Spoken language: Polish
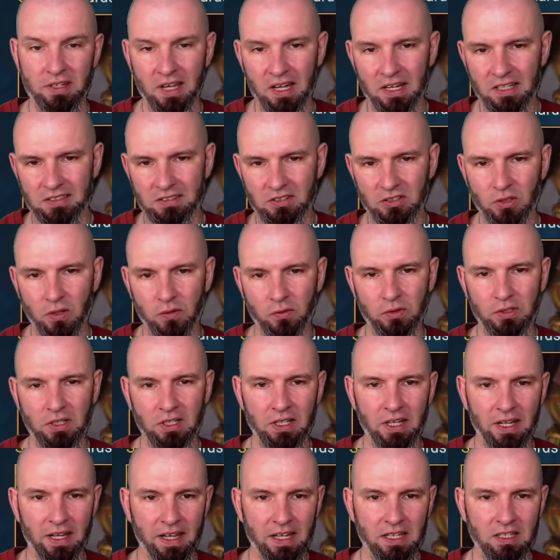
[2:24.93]
ale znowu na
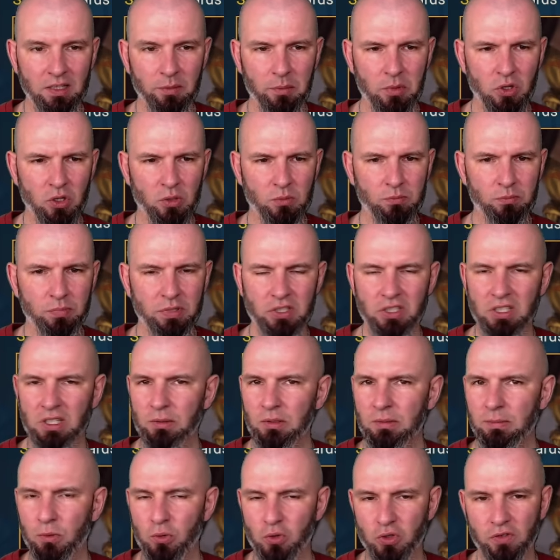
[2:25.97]
legendę będą, będzie tam
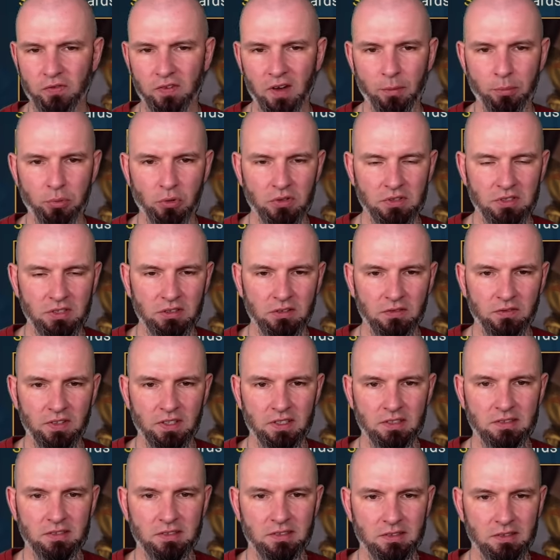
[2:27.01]
chyba już 2%,
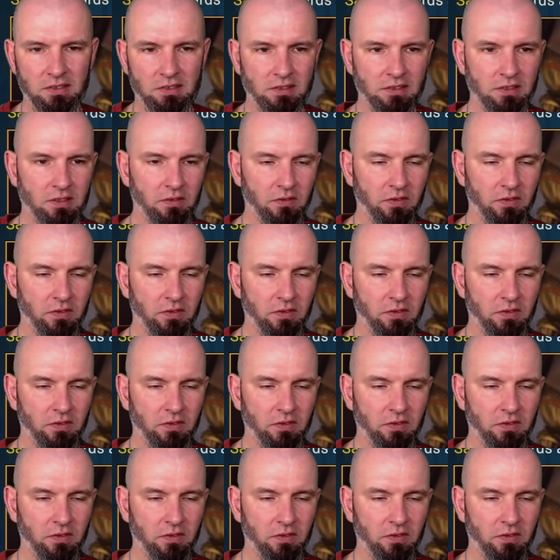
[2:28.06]
więc, e,